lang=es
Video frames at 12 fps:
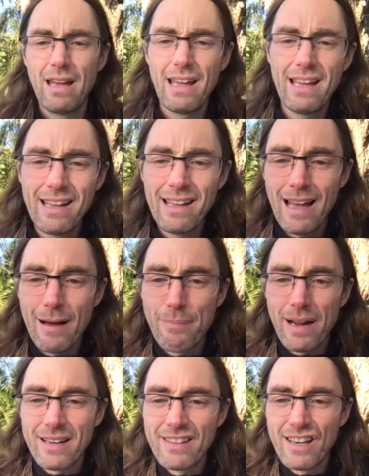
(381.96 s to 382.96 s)
eh, a
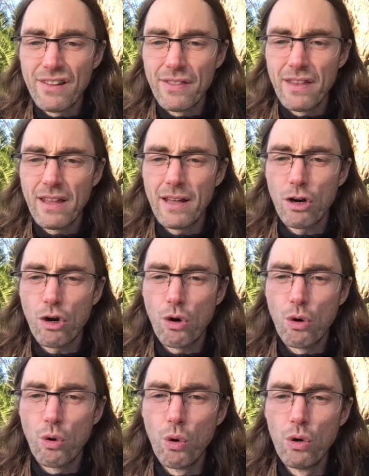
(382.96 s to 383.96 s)
partir de
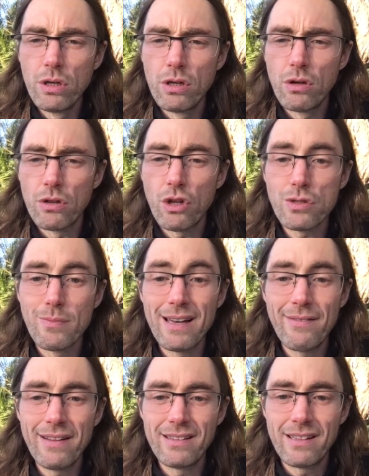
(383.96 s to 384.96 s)
junio
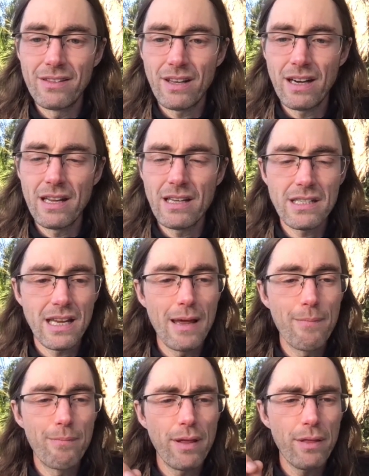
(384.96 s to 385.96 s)
2023
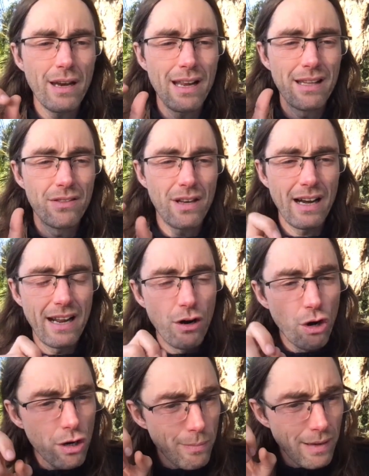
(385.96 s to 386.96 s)
empiezan a entrar en
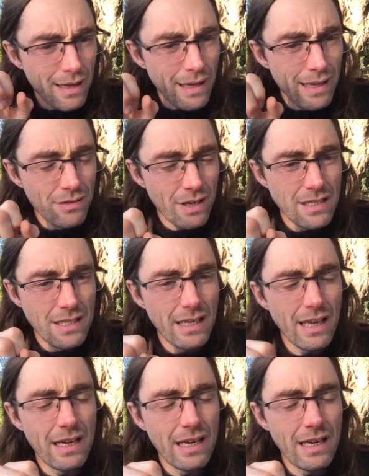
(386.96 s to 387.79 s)
orbe entre sí,